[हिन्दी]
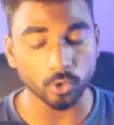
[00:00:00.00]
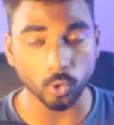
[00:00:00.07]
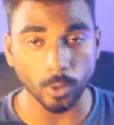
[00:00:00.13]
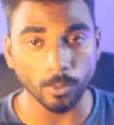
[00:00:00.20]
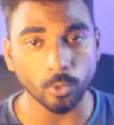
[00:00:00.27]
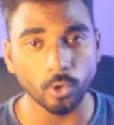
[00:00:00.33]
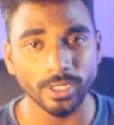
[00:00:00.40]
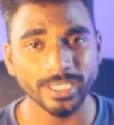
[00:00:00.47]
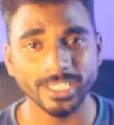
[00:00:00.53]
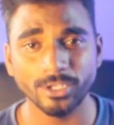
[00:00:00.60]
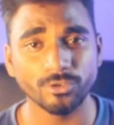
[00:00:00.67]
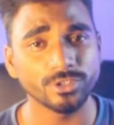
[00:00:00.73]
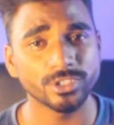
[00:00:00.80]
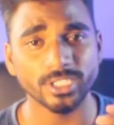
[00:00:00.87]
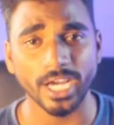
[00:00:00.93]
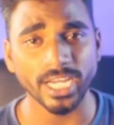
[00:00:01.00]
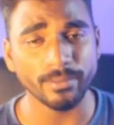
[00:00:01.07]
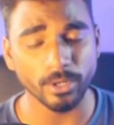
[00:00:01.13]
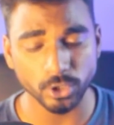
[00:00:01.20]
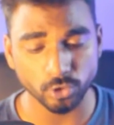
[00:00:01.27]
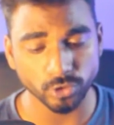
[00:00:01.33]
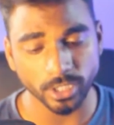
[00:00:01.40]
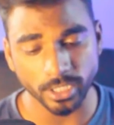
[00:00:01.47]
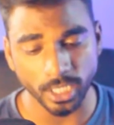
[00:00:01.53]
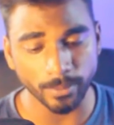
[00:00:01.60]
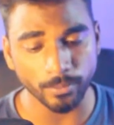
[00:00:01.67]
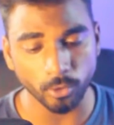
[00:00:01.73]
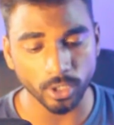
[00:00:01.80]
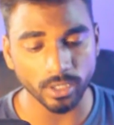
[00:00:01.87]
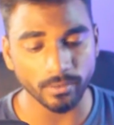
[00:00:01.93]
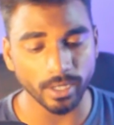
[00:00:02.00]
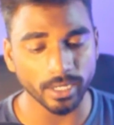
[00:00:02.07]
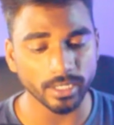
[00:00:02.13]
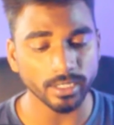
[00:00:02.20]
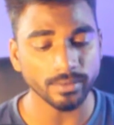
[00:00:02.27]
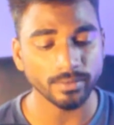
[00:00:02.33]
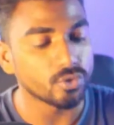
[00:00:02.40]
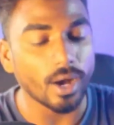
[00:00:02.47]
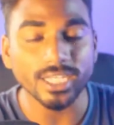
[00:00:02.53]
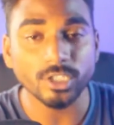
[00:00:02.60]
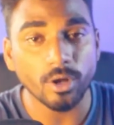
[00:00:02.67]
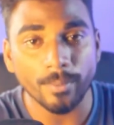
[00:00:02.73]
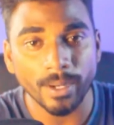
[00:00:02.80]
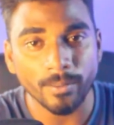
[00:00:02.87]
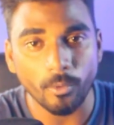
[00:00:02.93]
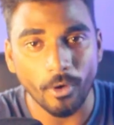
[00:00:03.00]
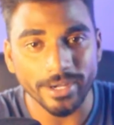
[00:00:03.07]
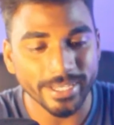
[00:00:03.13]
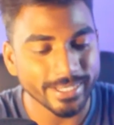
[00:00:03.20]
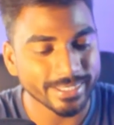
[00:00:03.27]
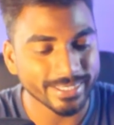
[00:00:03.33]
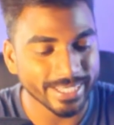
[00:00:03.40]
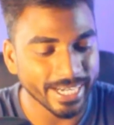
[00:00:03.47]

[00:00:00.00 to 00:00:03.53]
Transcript: क्रोम खोलेंगे क्योंकि सारी बकचोदी यही पे होने वाली है तो आज आप अपने मोबाइल के